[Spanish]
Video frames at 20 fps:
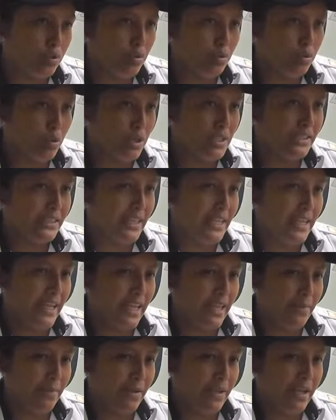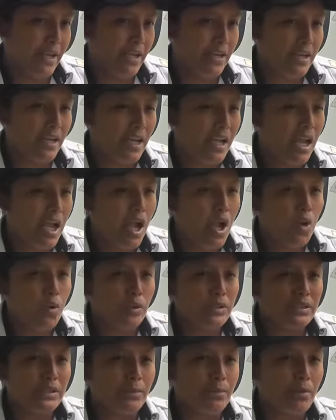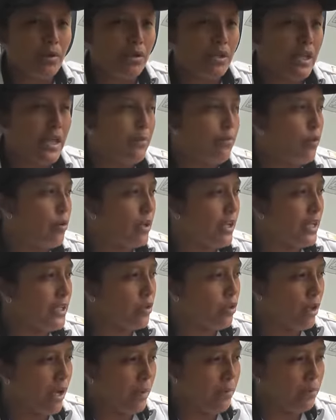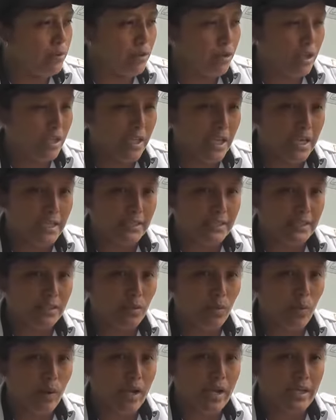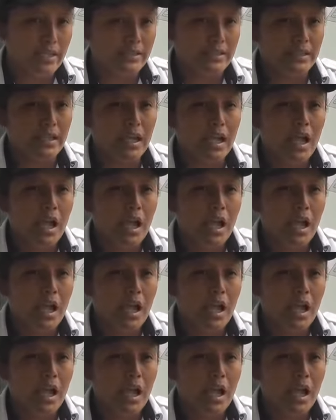conductores el día de mañana. Nuestra prioridad, ¿por qué tocamos ahorita las escuelas?